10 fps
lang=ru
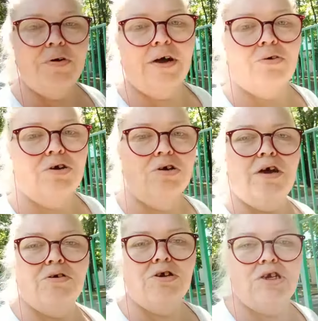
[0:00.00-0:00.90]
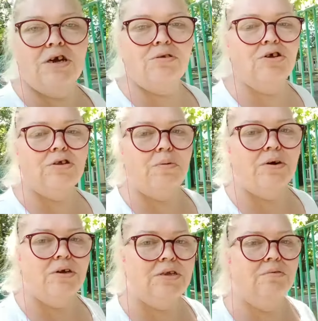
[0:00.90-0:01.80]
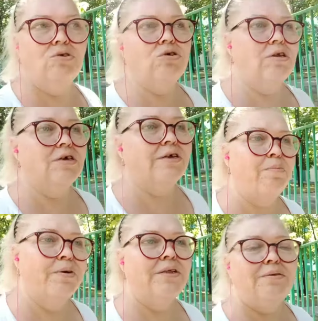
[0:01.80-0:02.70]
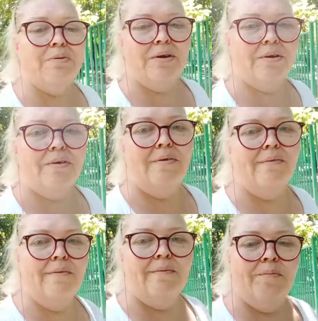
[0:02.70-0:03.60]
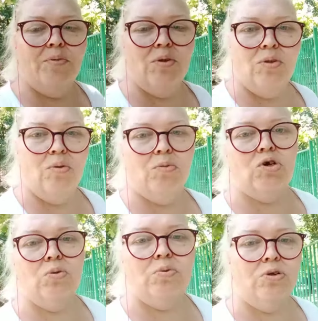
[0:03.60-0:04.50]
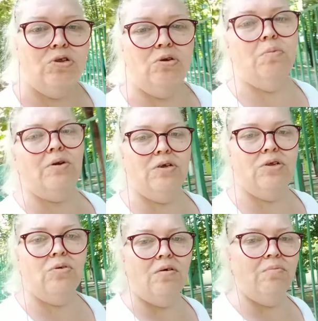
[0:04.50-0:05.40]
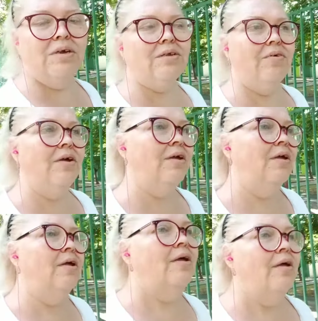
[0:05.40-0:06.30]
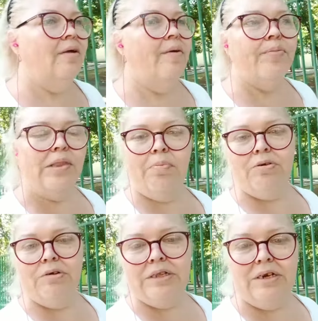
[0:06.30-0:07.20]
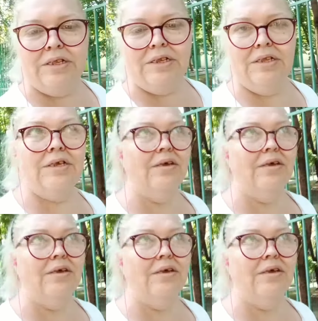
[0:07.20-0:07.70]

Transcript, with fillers: короче, которые собираются нам все это раскопать теперь. Ну, думаю, что будет все плюс. Ну, в Москве до плюс 30,